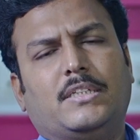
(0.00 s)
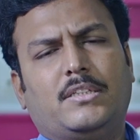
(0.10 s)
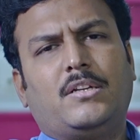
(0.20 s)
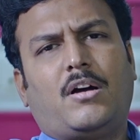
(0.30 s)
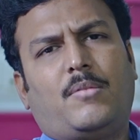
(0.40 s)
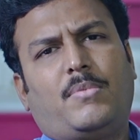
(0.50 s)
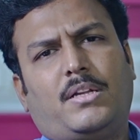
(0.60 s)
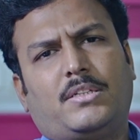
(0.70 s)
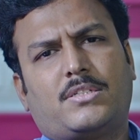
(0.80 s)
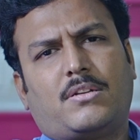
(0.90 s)
இது
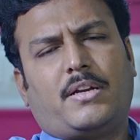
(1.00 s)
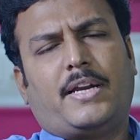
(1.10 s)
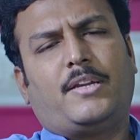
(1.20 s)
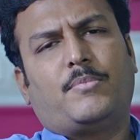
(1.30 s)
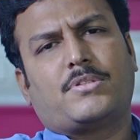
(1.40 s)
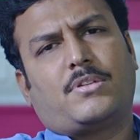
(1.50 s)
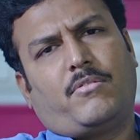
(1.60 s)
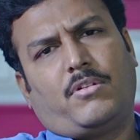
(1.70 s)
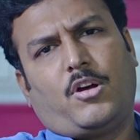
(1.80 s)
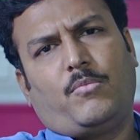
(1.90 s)
நார்மலாக இருந்துச்சுன்னா நைன்டி பர்சன்ட்
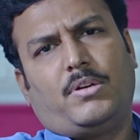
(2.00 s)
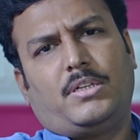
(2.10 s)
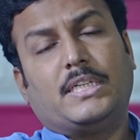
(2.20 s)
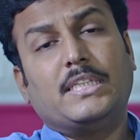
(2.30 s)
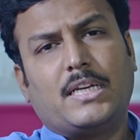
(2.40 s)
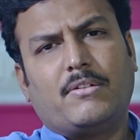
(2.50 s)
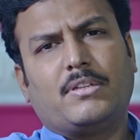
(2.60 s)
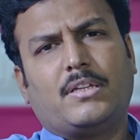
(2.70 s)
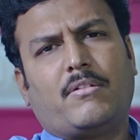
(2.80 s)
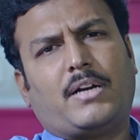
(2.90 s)
அவங்க நார்மல் இதில்
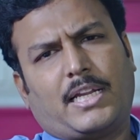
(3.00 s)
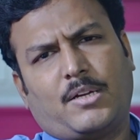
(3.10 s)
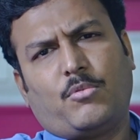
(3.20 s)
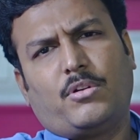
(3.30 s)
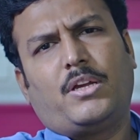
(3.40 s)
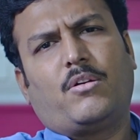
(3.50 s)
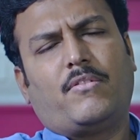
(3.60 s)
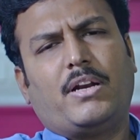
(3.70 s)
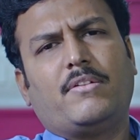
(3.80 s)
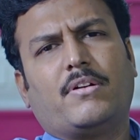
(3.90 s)
வந்து அவங்க நடக்கும்போதே
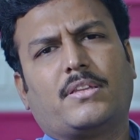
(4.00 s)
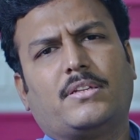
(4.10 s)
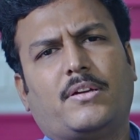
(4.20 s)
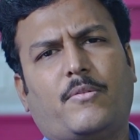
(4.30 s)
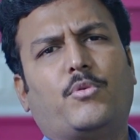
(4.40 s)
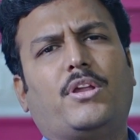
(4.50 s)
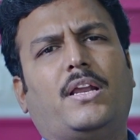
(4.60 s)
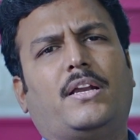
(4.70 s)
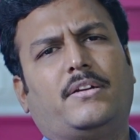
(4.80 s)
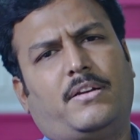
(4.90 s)
அவங்களுக்கு வழி வருது
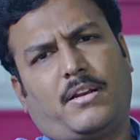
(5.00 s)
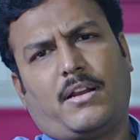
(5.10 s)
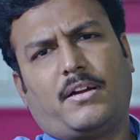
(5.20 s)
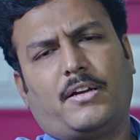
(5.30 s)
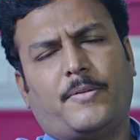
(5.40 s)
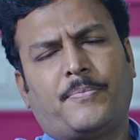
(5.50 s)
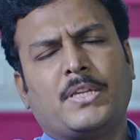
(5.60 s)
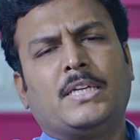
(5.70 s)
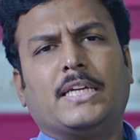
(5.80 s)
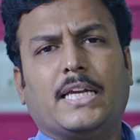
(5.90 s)
முடியல நின்றுடுறாங்க
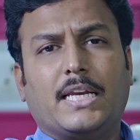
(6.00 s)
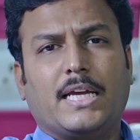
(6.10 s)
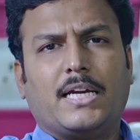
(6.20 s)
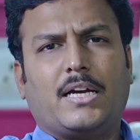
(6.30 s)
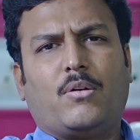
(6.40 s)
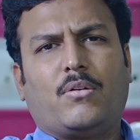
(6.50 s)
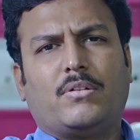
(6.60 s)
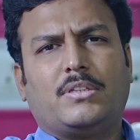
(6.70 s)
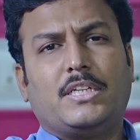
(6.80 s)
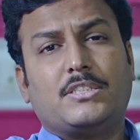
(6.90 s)
இல்லை அவங்க
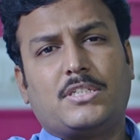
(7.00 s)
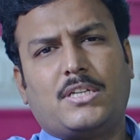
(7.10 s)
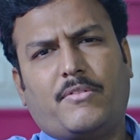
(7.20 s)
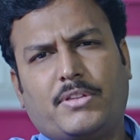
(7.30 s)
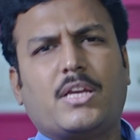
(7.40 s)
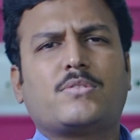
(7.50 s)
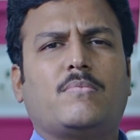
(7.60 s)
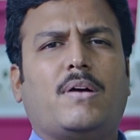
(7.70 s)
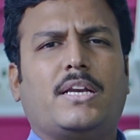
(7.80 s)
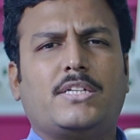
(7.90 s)
வந்து இசிஜிலாம் e
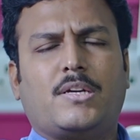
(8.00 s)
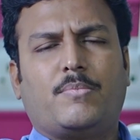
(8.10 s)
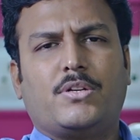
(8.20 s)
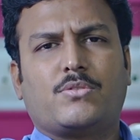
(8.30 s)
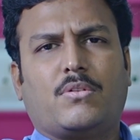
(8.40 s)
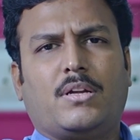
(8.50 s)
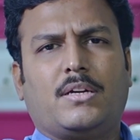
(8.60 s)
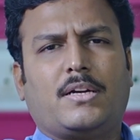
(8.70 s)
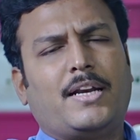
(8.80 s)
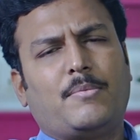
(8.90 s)
வித்தியாசம் மாறிடுச்சு அப்படின்னு
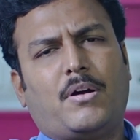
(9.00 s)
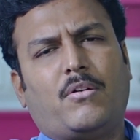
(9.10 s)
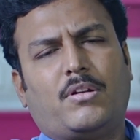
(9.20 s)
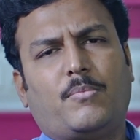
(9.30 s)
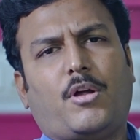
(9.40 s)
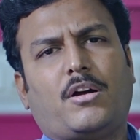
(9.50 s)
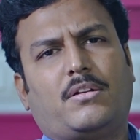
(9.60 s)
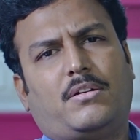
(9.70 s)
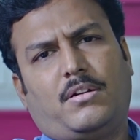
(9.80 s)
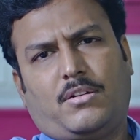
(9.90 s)
சொன்னால் கண்டிப்பாக அவங்களுக்கு
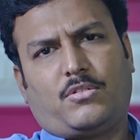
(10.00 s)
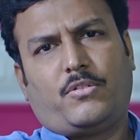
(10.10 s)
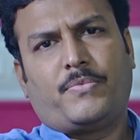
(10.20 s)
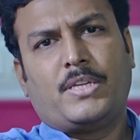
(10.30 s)
பிளாக் இருக்குதுன்னு அர்த்தம்